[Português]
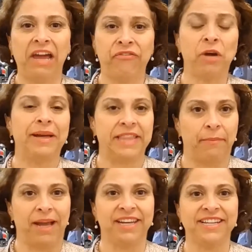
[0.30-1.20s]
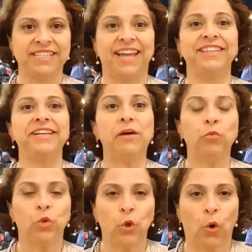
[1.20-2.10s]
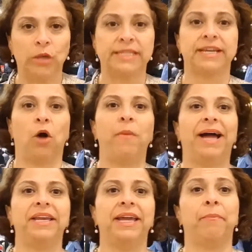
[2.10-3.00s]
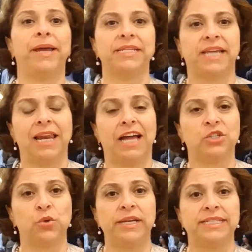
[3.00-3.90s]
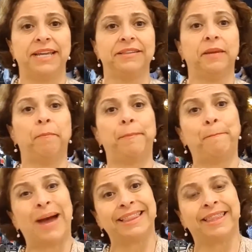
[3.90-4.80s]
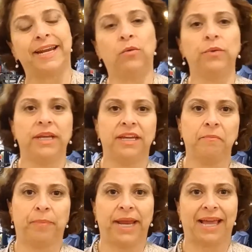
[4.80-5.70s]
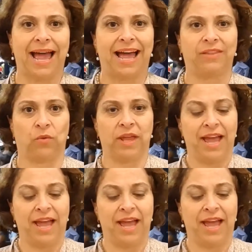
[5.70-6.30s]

reforma trabalhista ainda não trouxe calmaria para as relações entre patrão e empregado.